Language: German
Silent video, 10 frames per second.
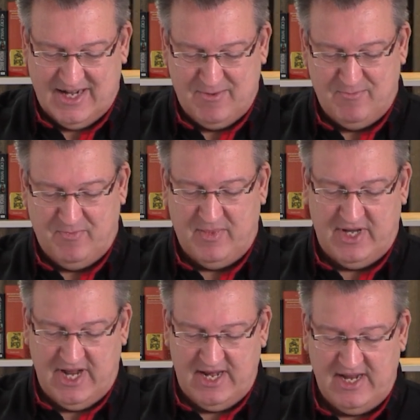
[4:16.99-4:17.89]

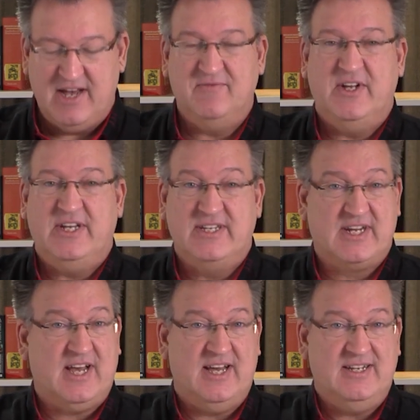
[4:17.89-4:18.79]
ähm, dann haben wir
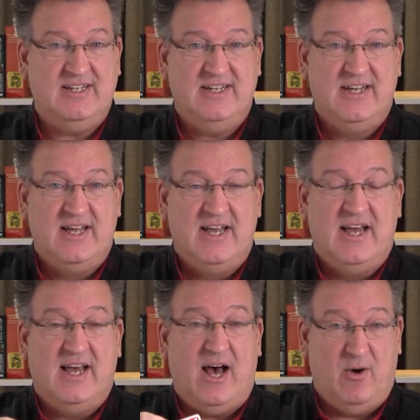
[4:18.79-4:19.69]
diese Karte.
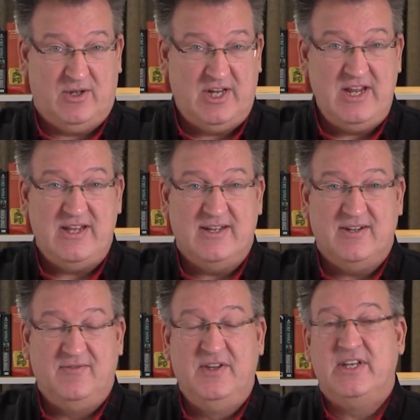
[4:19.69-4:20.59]
Auch die
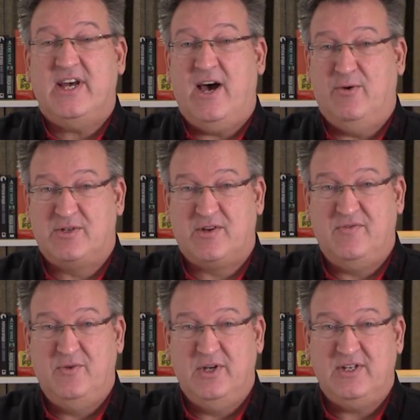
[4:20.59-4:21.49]
wird
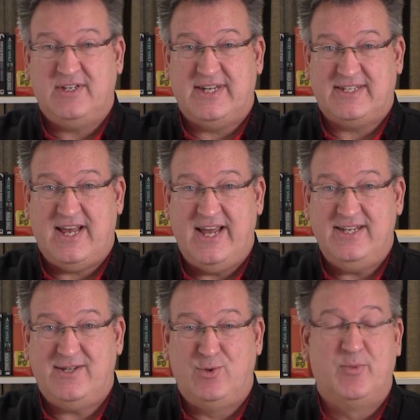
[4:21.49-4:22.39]
ausgeführt, das
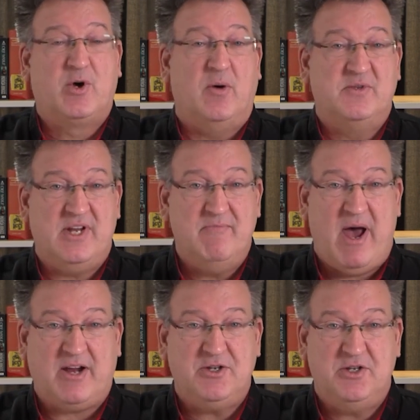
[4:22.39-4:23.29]
heißt, du bekommst den
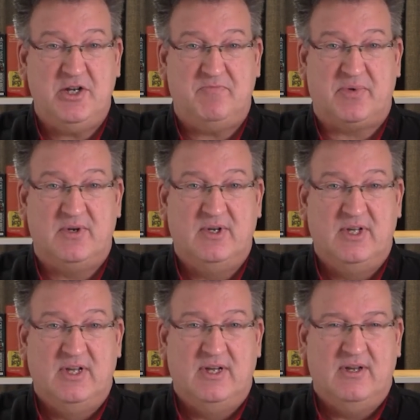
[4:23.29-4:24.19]
magischen Chip.
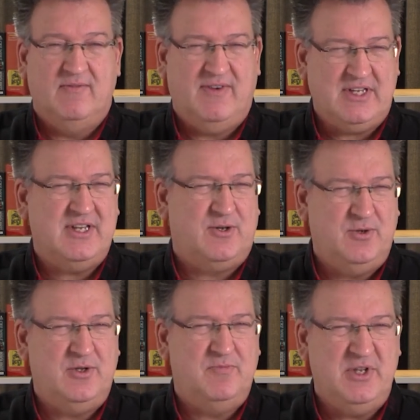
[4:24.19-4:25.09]
Was
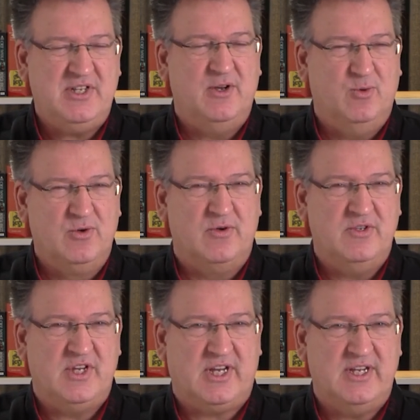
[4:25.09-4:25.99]
natürlich ein bisschen
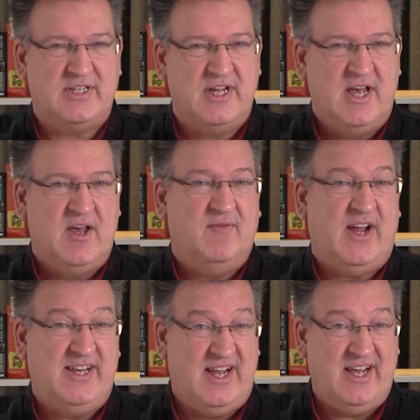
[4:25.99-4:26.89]
ungünstig ist,
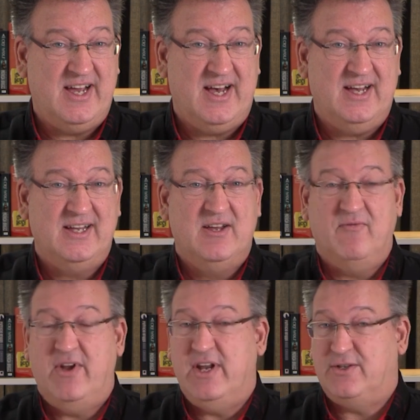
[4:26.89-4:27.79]
weil der ja,
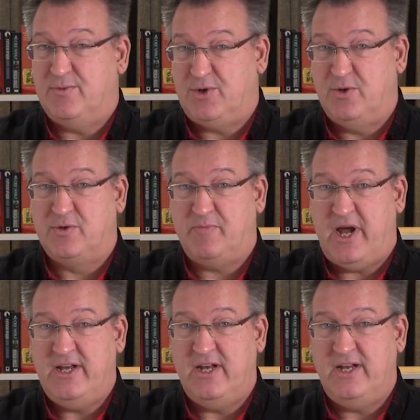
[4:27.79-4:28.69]
wenn er zum Schluss
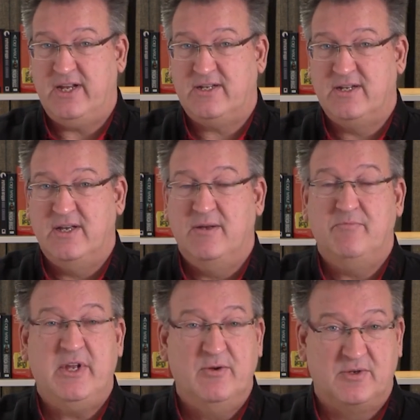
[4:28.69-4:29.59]
bei dir liegt,
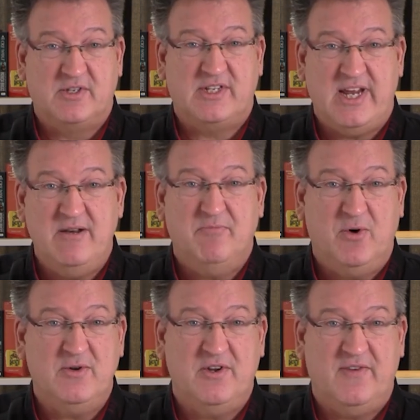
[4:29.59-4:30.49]
minus 10
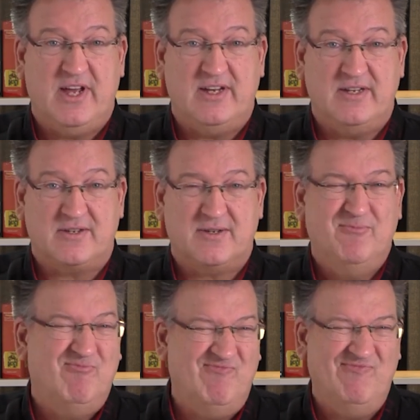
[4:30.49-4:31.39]
Punkte wert ist.
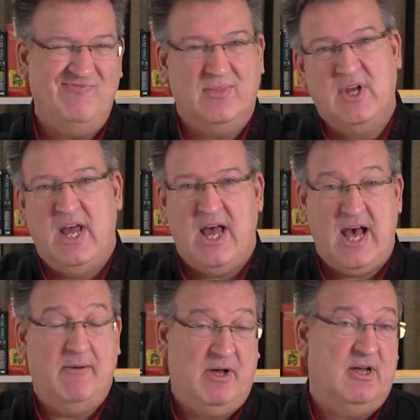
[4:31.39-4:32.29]
Hm.
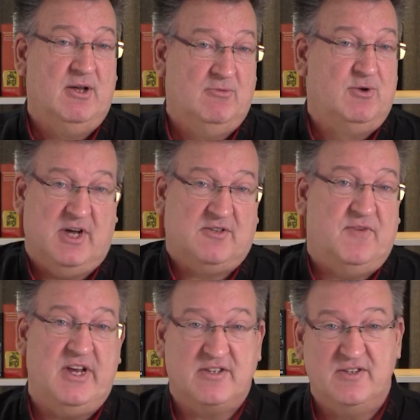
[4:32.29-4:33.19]
aber du hast
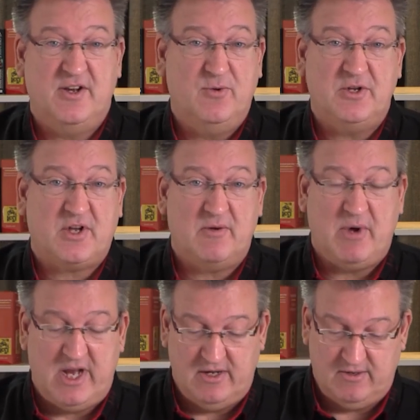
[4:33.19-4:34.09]
wenigstens den Durchgang
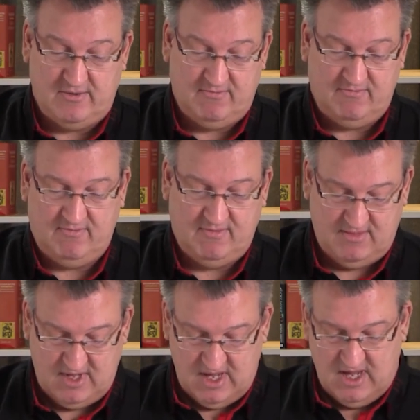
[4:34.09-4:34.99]
beendet.
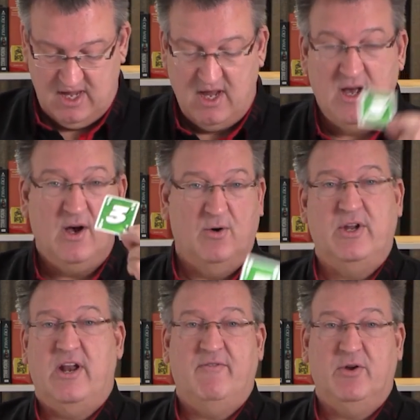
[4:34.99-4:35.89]
Und
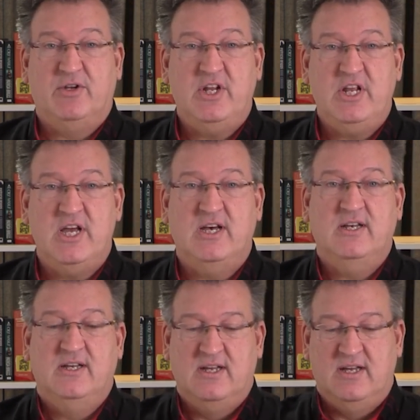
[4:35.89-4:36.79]
dann haben wir noch die
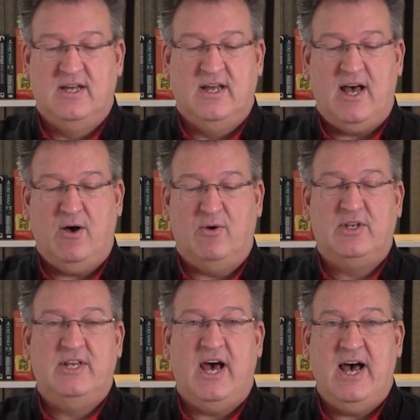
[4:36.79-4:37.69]
hier. Auch
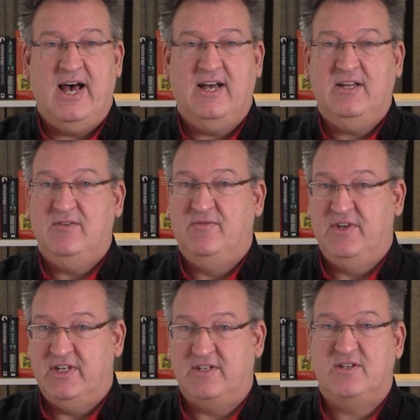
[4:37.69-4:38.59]
da
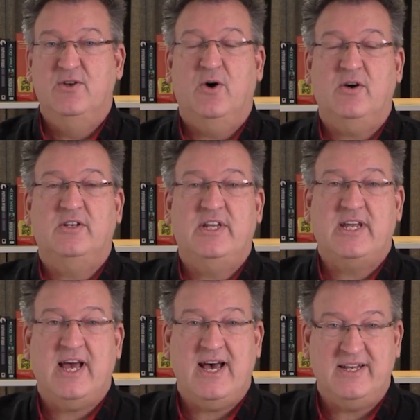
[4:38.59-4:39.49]
wird noch die
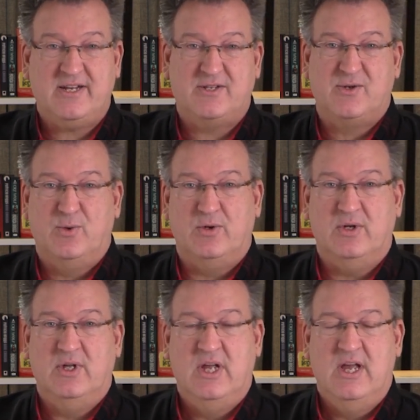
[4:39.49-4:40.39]
Karte gezogen.